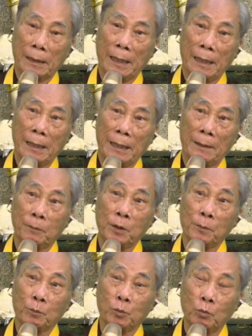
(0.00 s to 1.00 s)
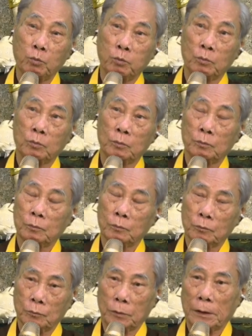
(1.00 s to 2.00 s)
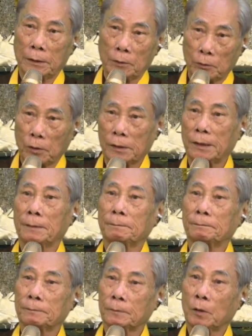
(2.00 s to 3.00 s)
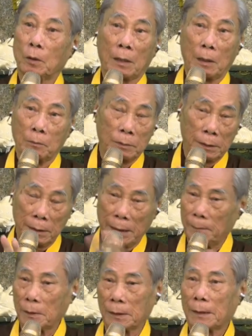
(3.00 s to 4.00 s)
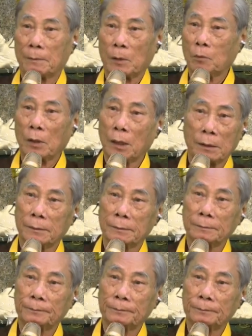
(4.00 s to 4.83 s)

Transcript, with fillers: nghe em nghiêm túc thì tôi cho thêm. Còn không thì cái 5% không có lên.